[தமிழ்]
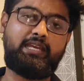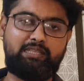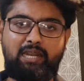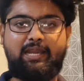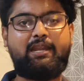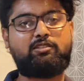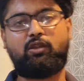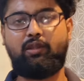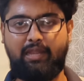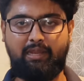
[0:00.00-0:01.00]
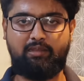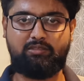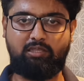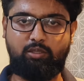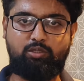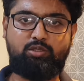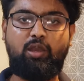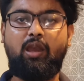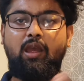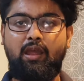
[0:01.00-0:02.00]
எதுல கிடைச்சாலும் எனக்கு
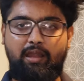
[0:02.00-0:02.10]
சந்தோஷம்